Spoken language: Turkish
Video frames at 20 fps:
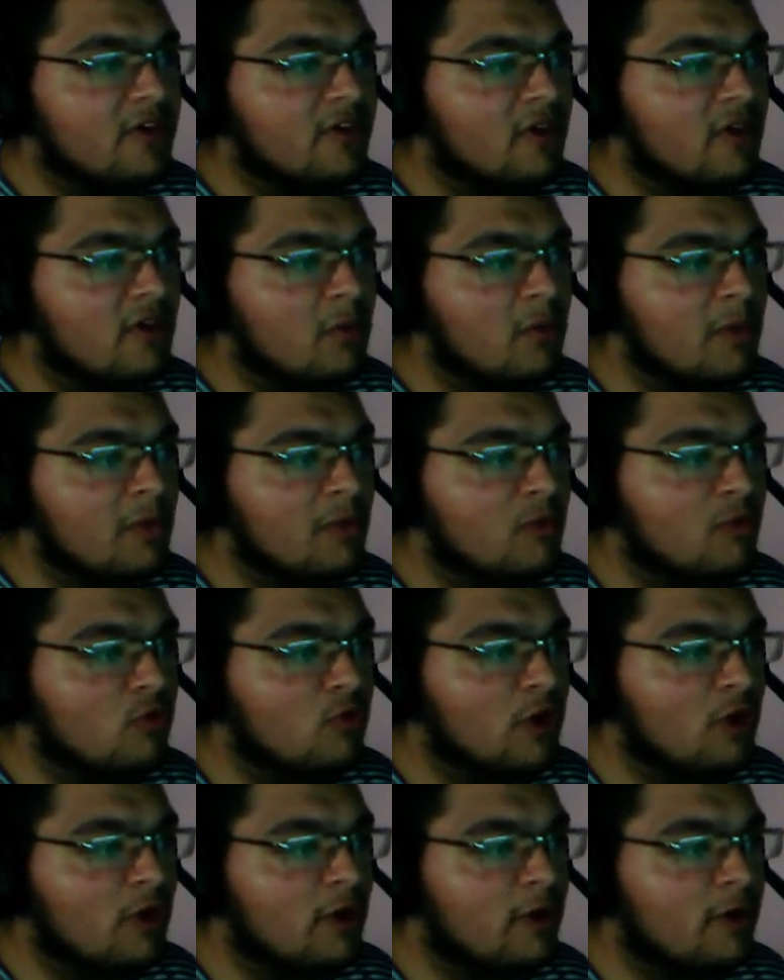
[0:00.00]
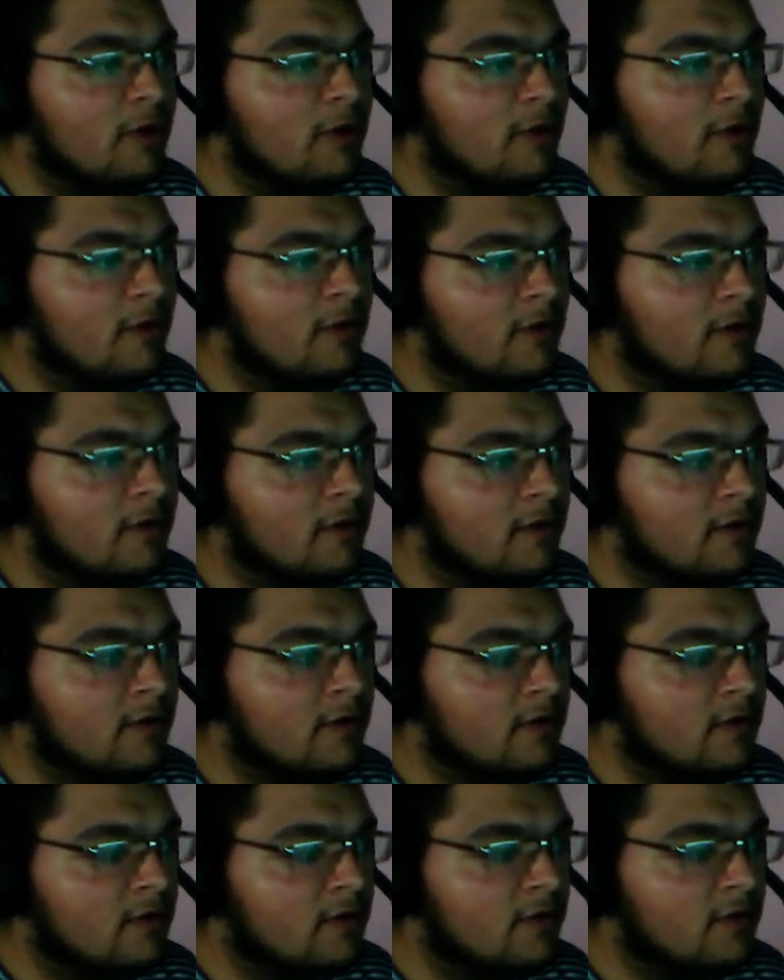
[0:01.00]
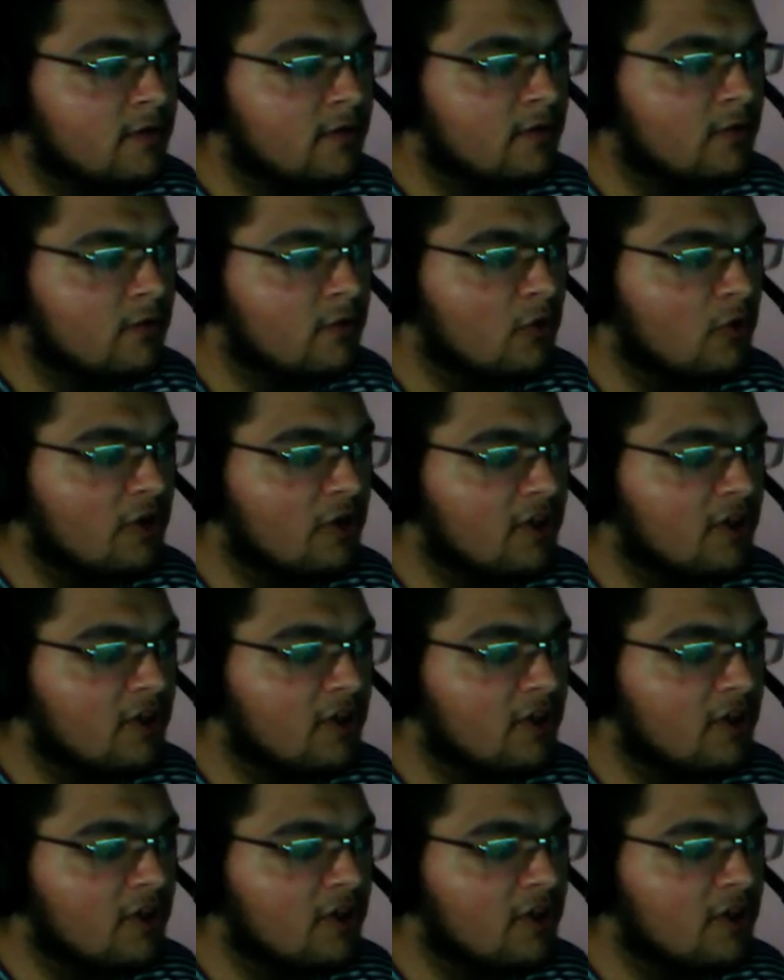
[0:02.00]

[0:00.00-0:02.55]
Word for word: değil mi Medusa? Sorry.